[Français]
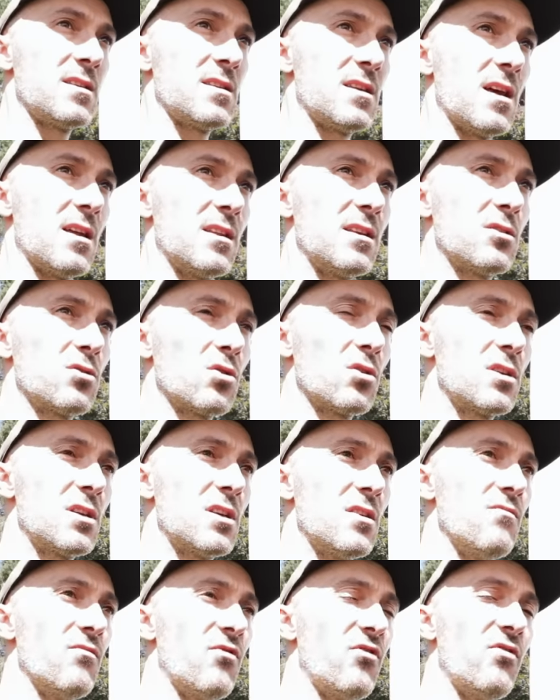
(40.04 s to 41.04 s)
c'est un des trucs
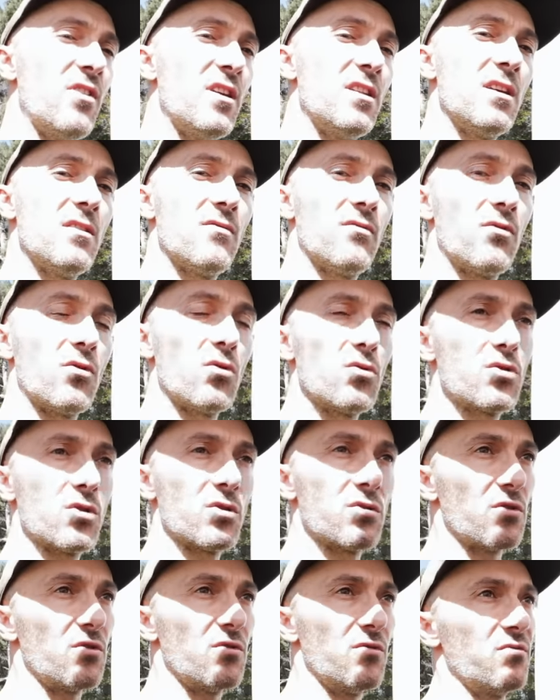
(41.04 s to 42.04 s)
qui me fait défaut je
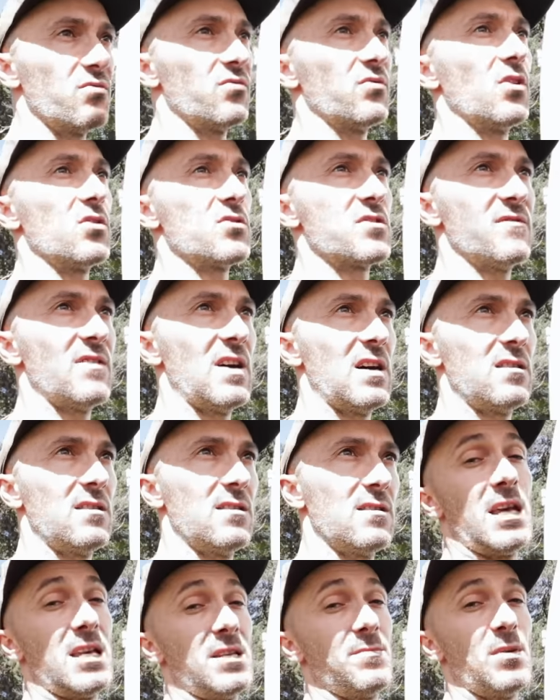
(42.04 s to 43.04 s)
trouve dans ce van,
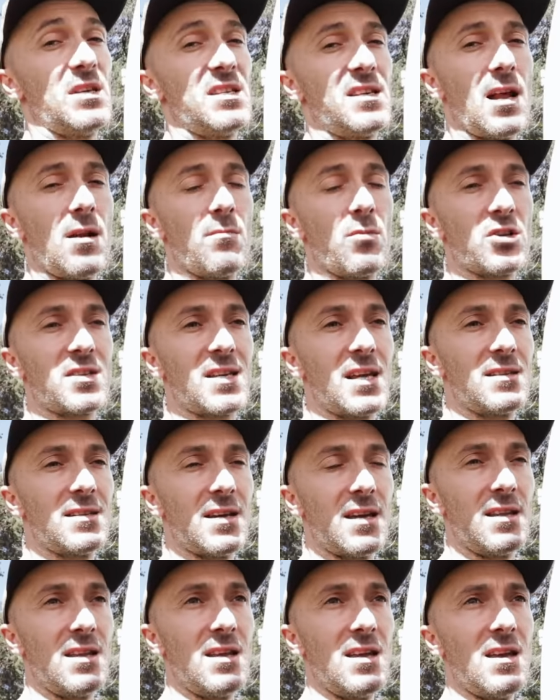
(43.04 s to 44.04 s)
et spécialement cette
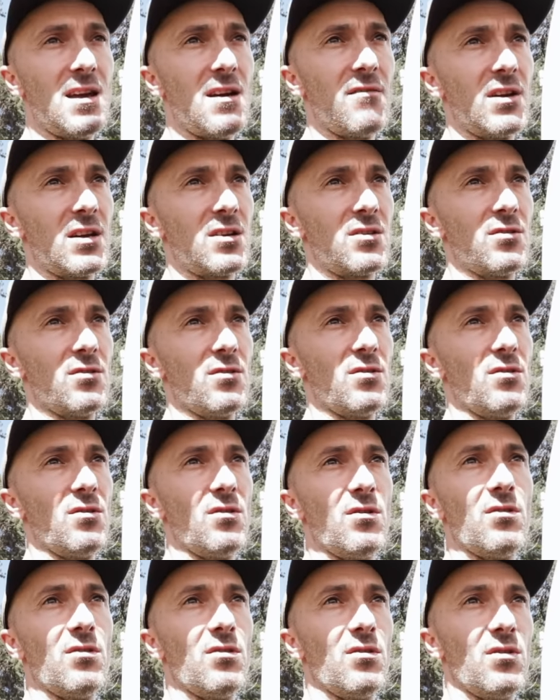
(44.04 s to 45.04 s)
année avec
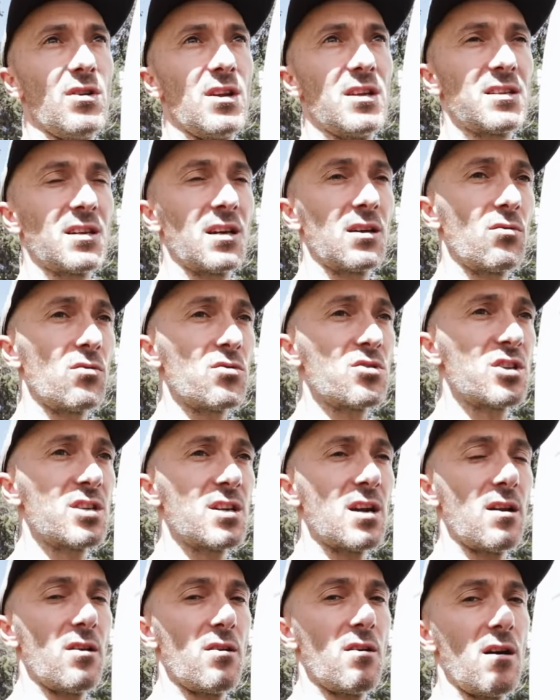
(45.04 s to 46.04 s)
euh, les très grosses
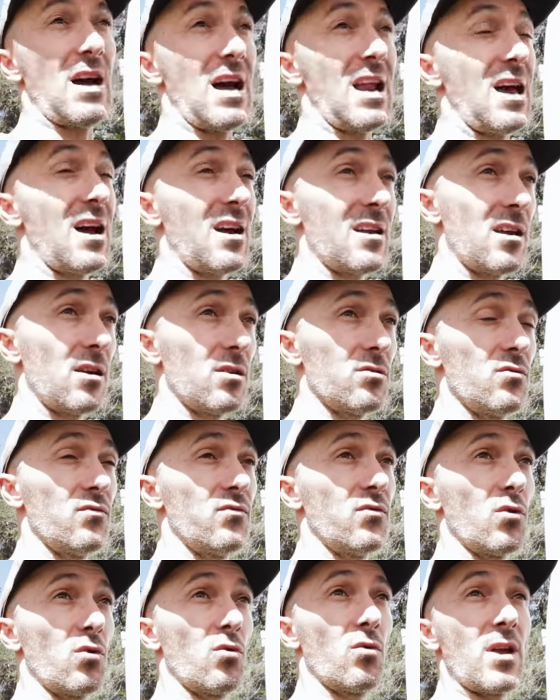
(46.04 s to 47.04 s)
chaleurs, à l'arrière du
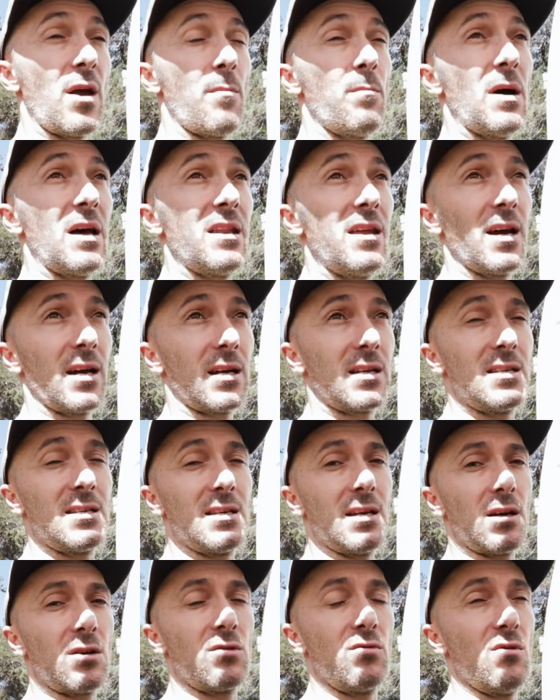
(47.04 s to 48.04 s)
fourgon il n'y a pas d'air qui
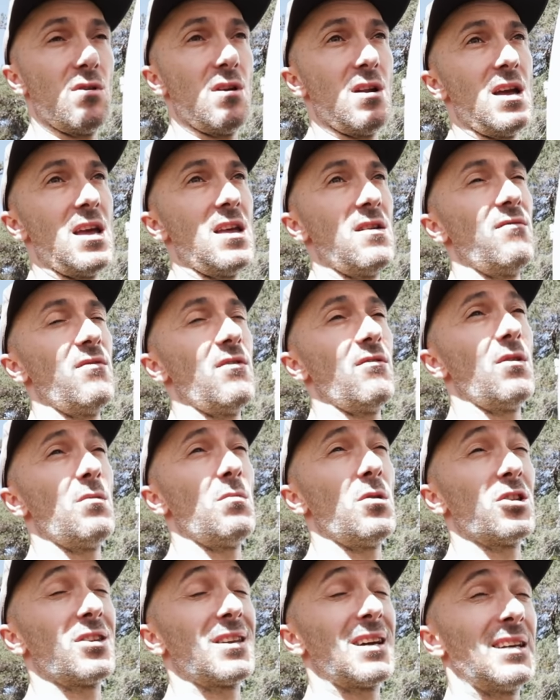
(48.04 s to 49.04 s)
circule et il fait
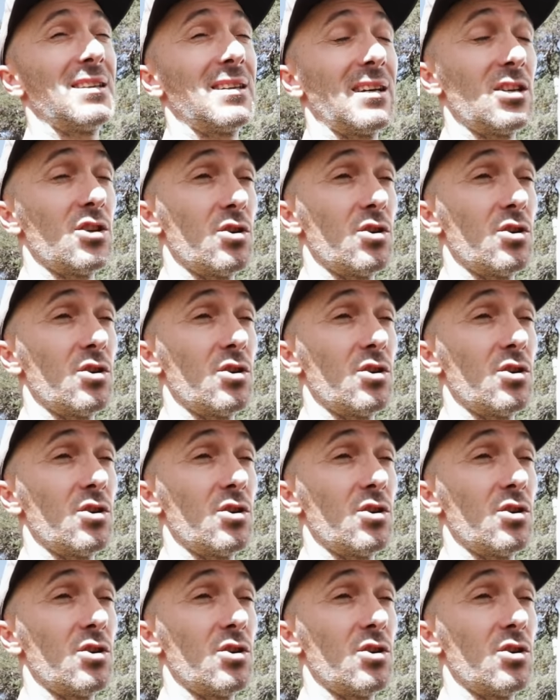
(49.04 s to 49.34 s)
vraiment très très